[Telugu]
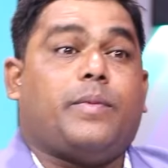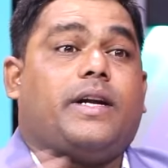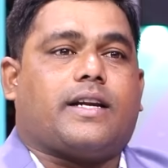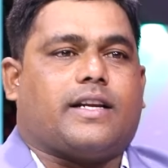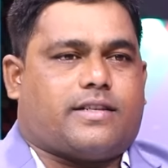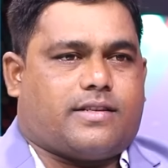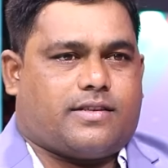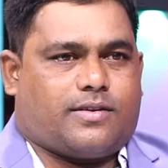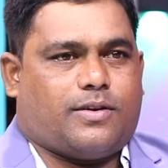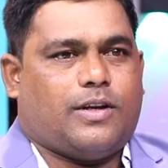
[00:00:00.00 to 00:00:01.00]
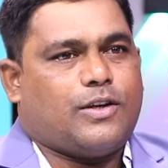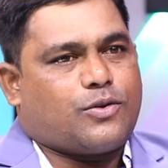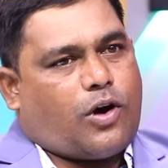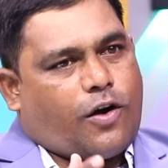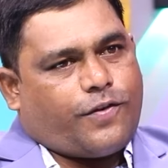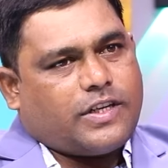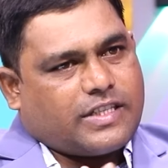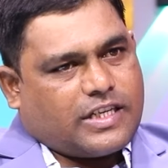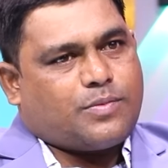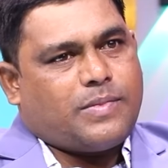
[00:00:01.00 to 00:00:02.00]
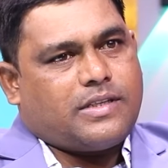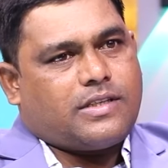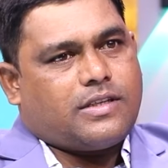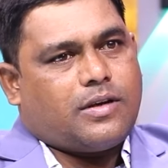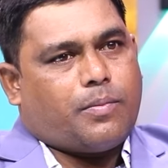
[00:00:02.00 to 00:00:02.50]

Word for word: ఇమీడియట్ చేసేస్తారు సో ఆఫ్టర్ సిక్స్ మంత్స్